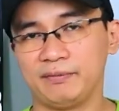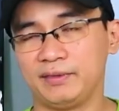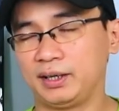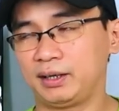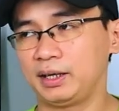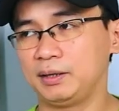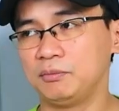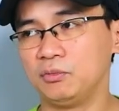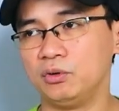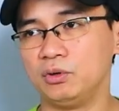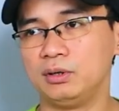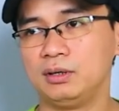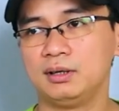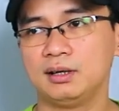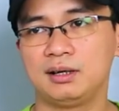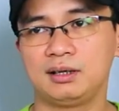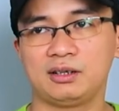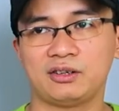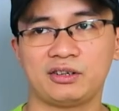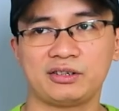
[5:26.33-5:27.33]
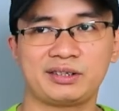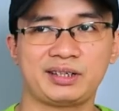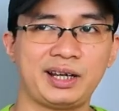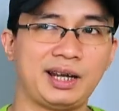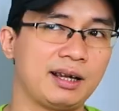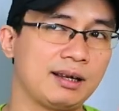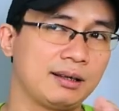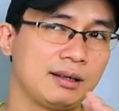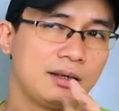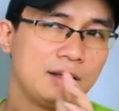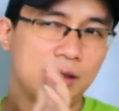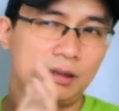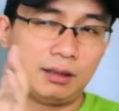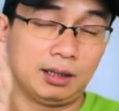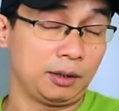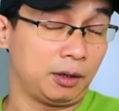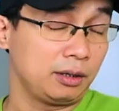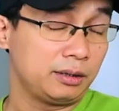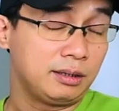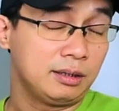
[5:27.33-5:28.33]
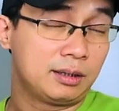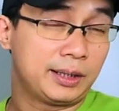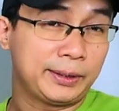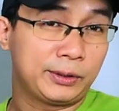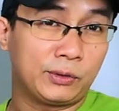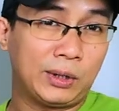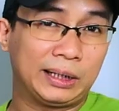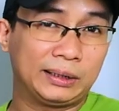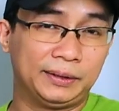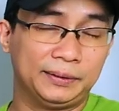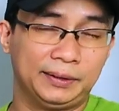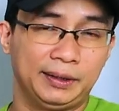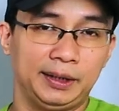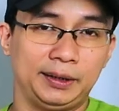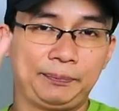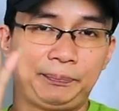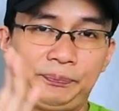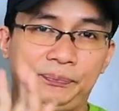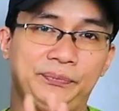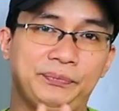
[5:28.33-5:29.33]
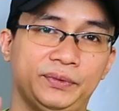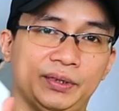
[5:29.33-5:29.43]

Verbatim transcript: và cái mùi hương nó sẽ và cái sự khách toán của nó